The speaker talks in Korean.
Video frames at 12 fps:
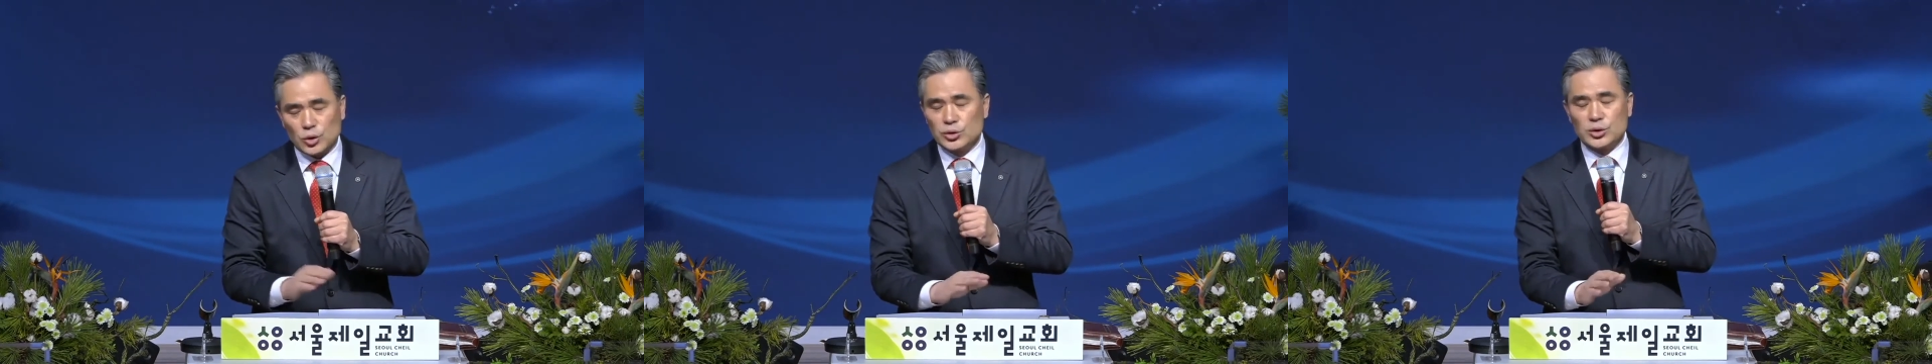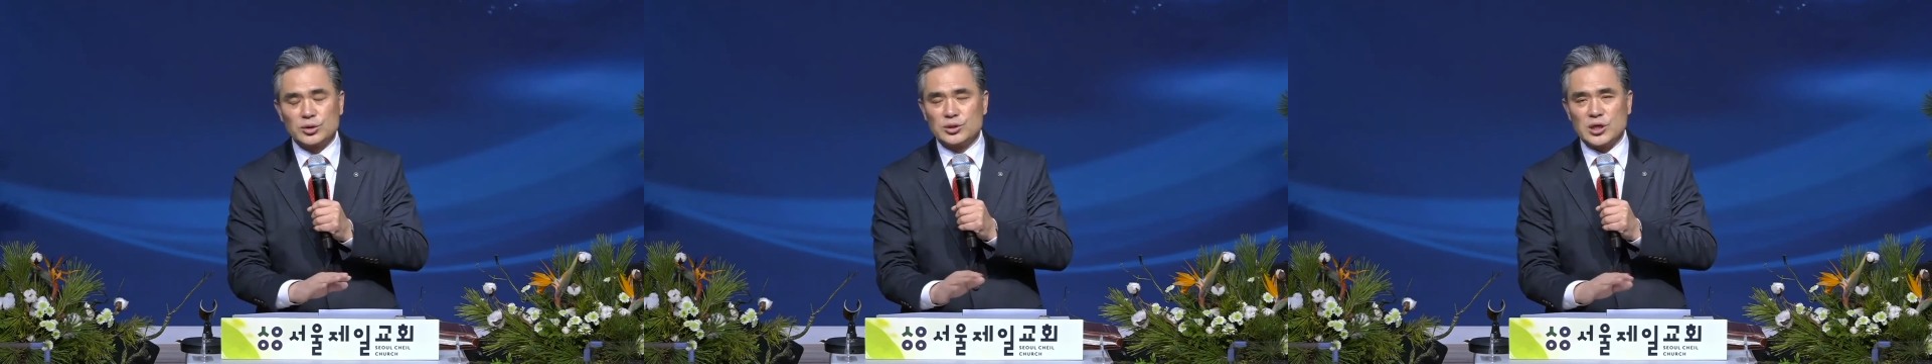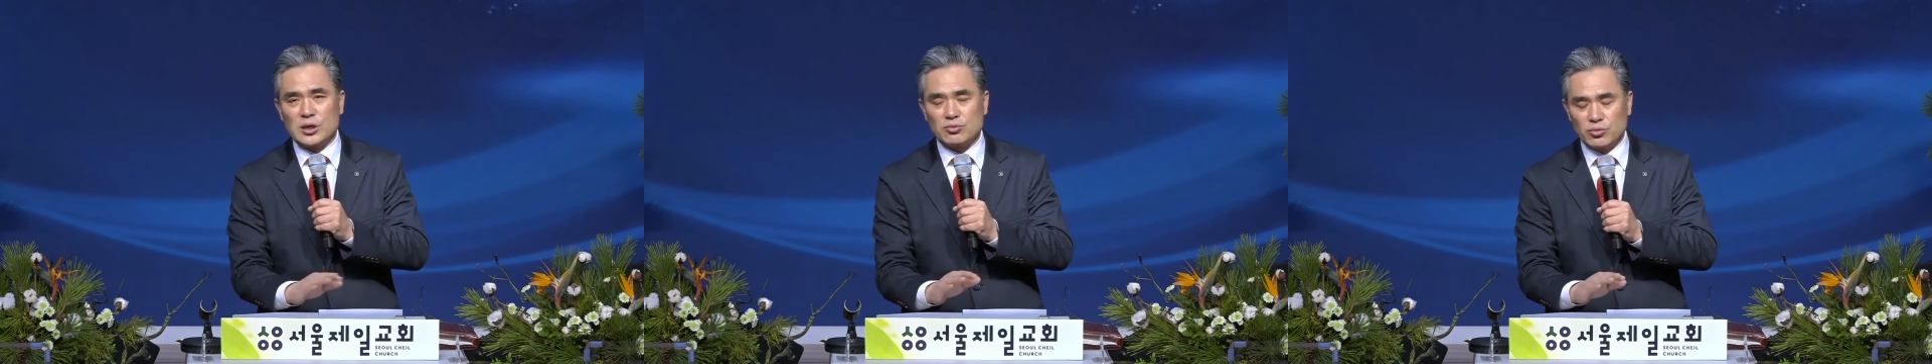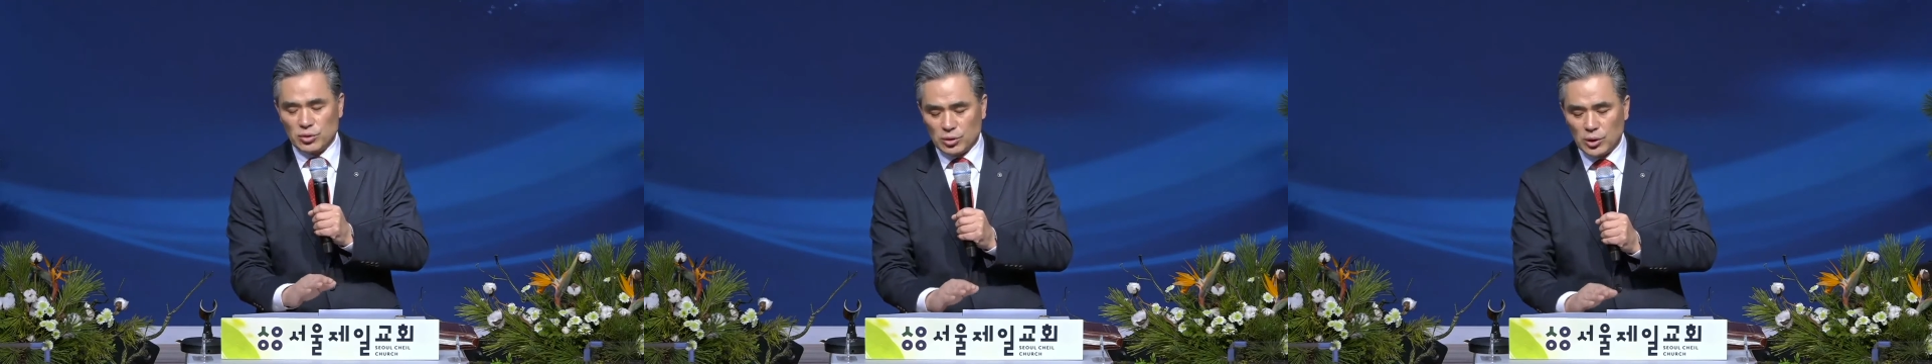전혀 그렇지
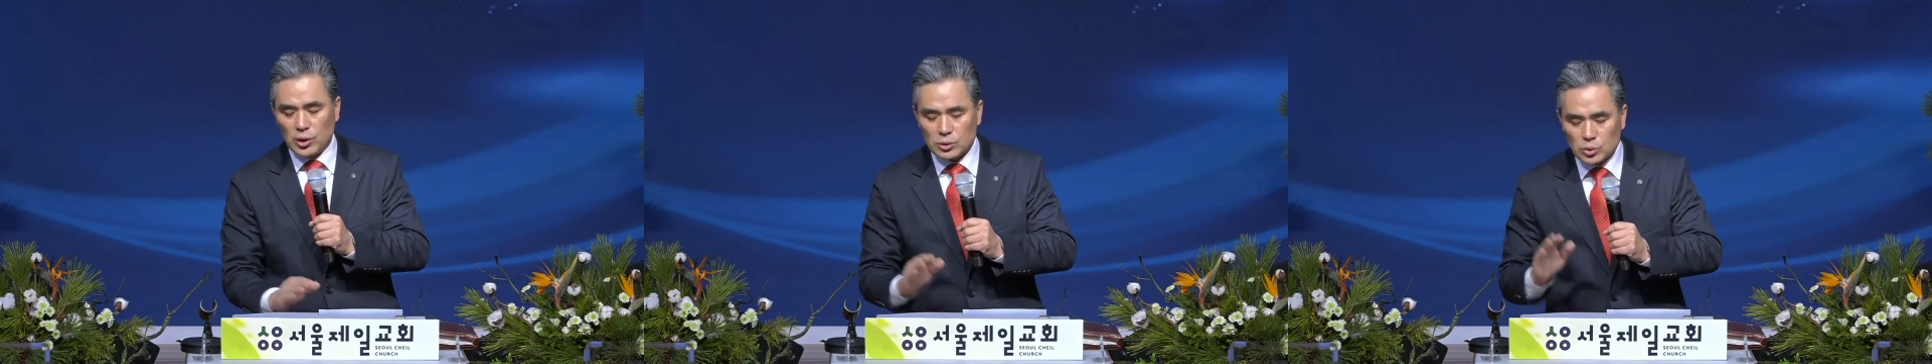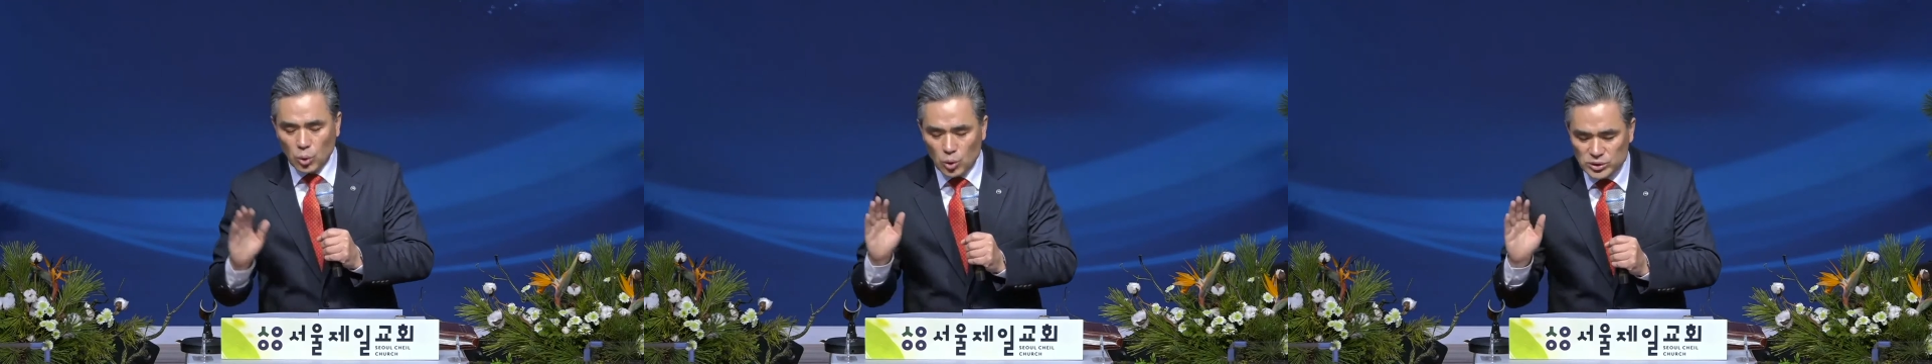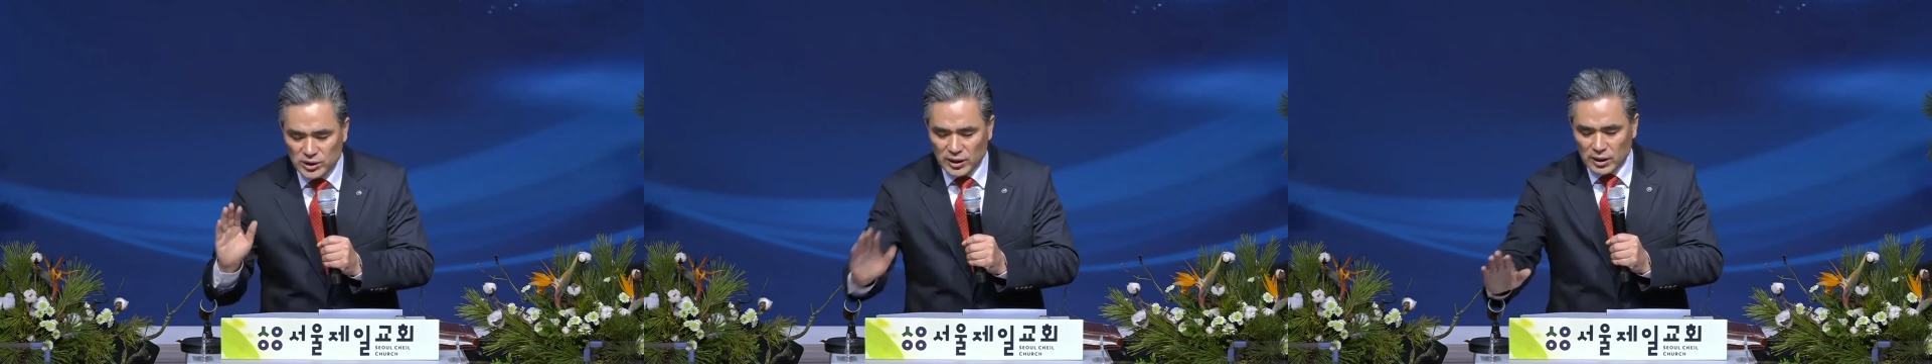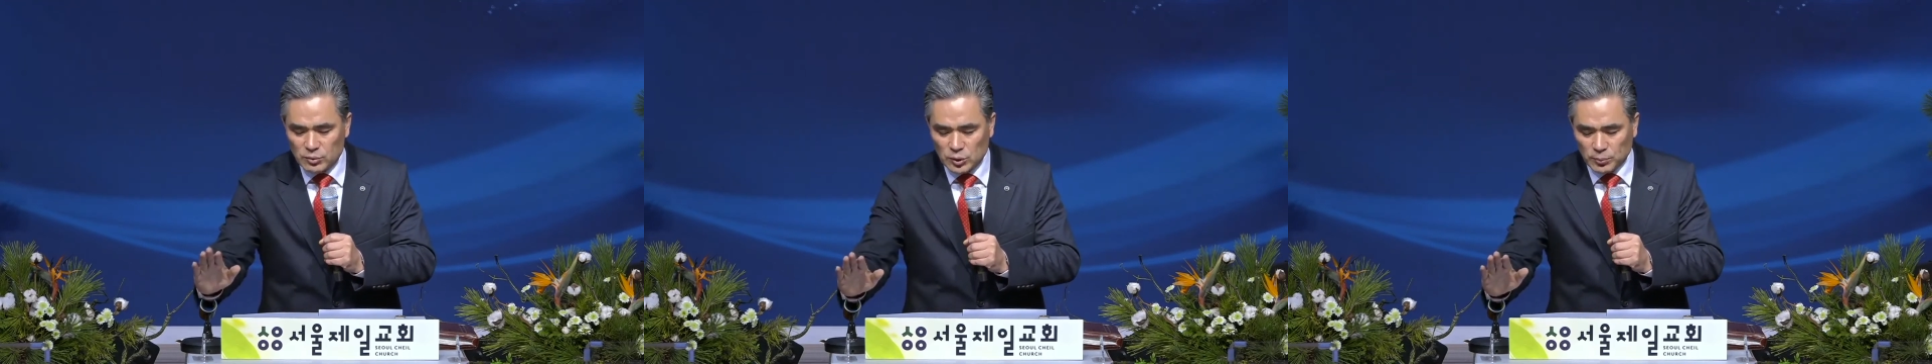않고요. 또
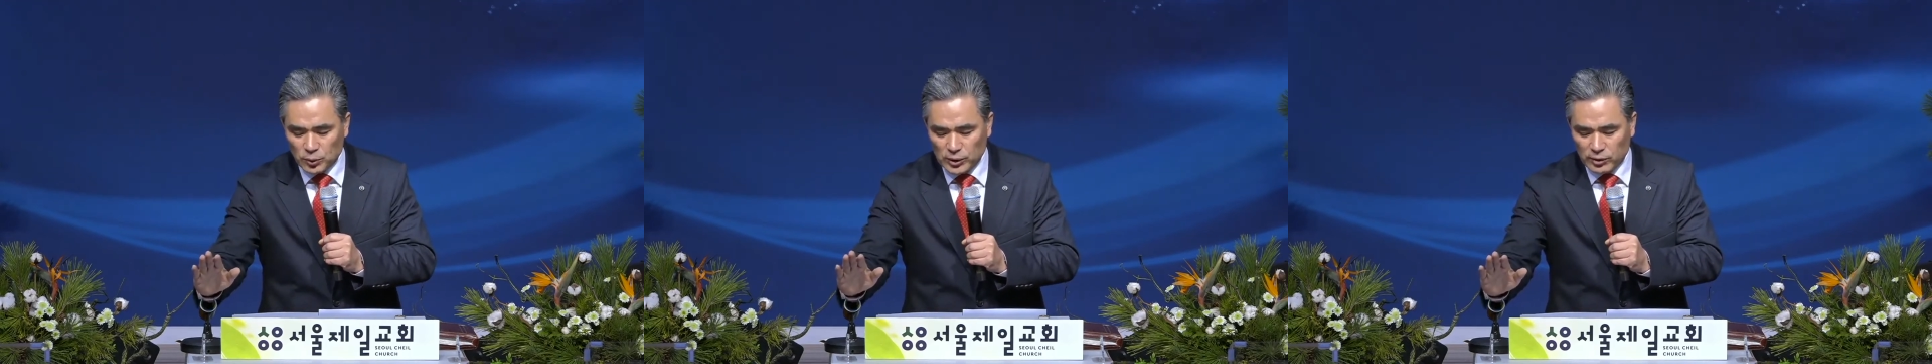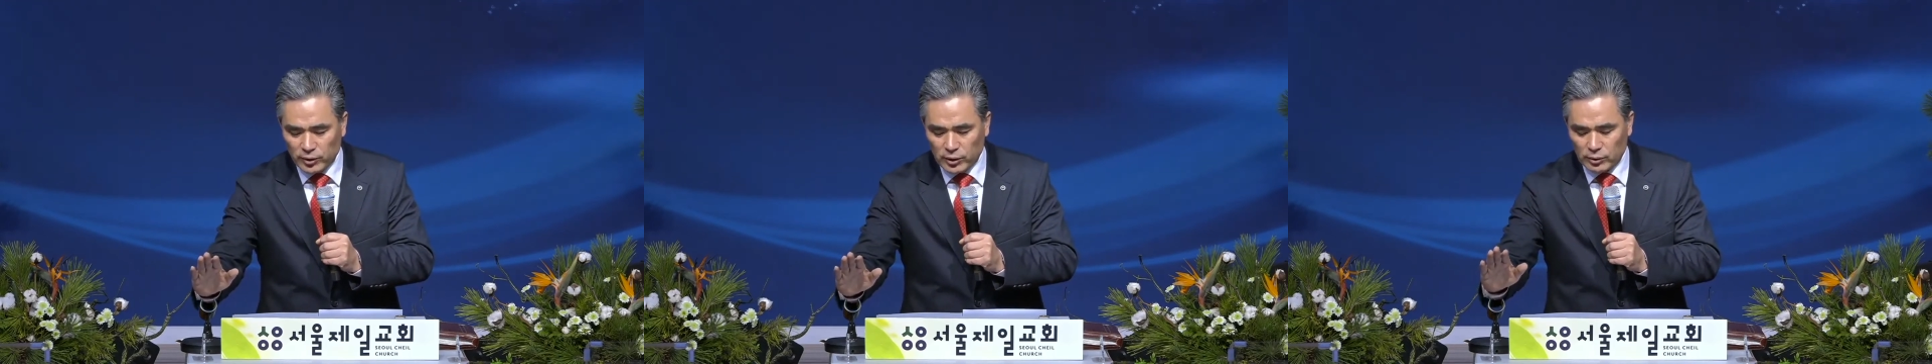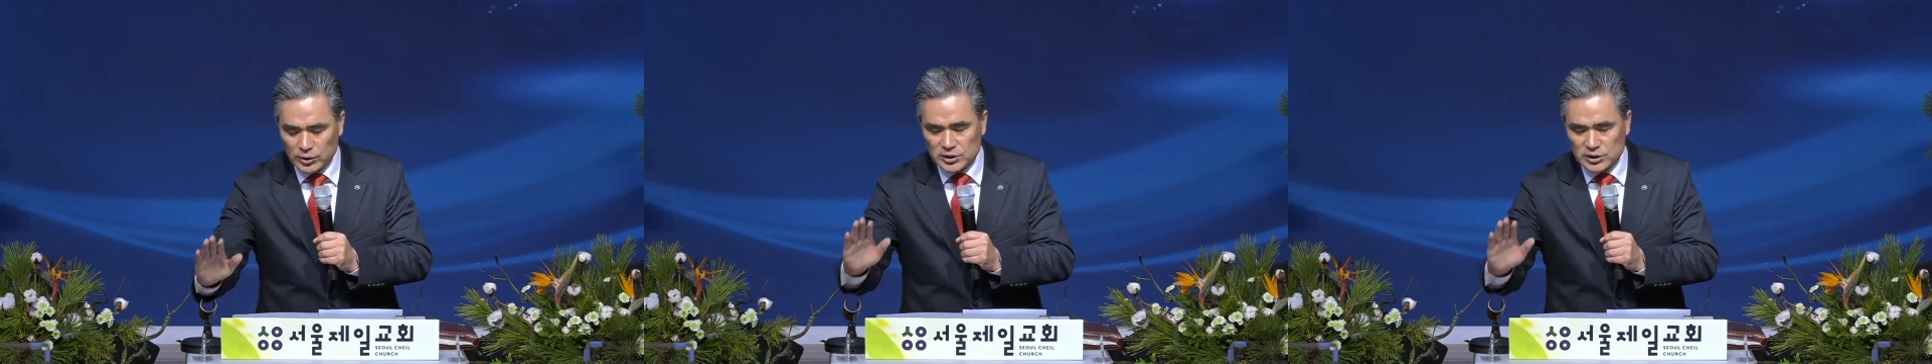사람을 보내어요.